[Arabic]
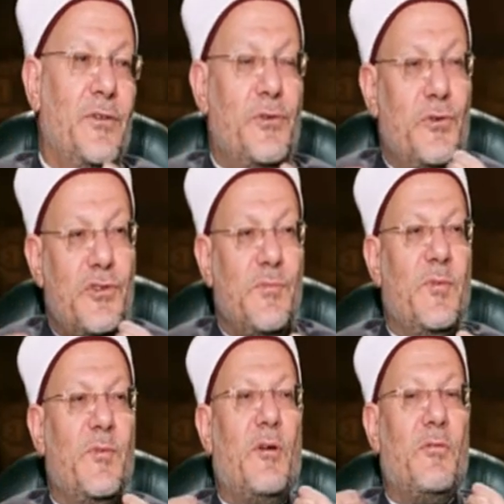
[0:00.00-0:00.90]
جزء
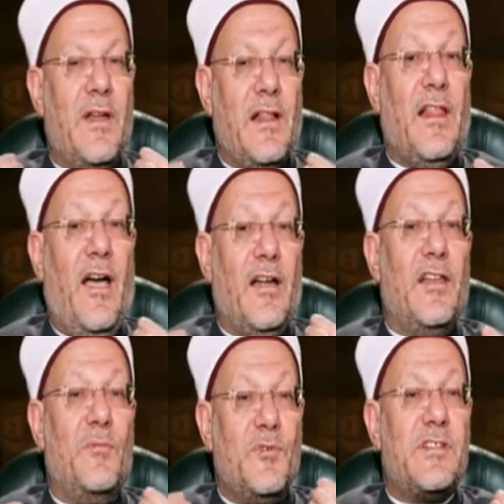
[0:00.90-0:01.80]
من مكونات
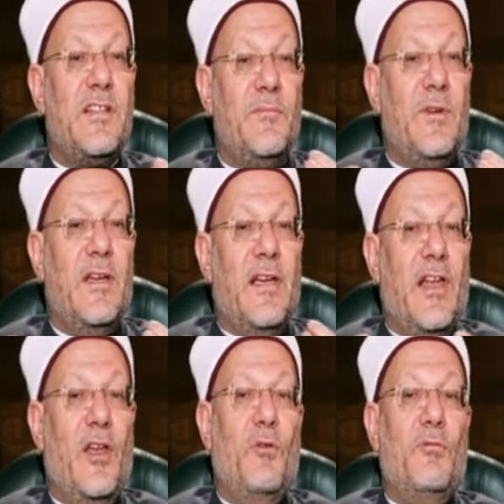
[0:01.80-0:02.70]
العقل المسلم
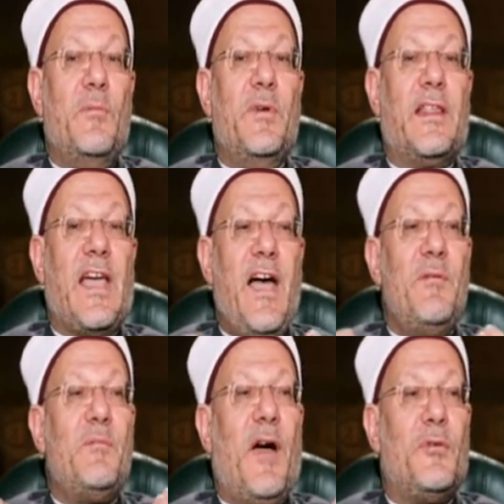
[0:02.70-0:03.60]
اللي هو
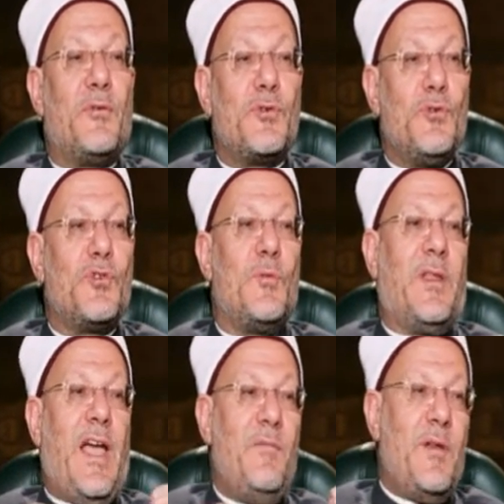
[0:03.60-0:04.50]
بيتعامل مع النصوص
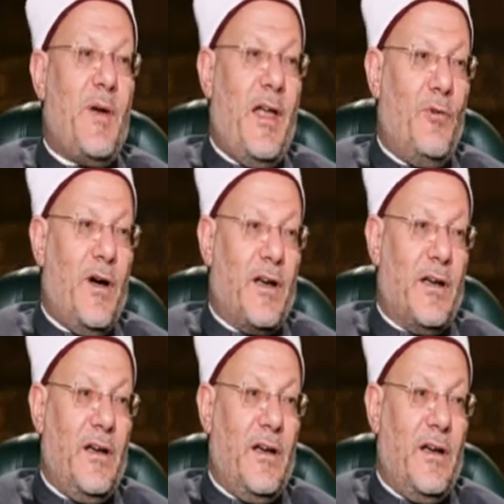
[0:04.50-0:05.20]
وبيتعامل مع الواقع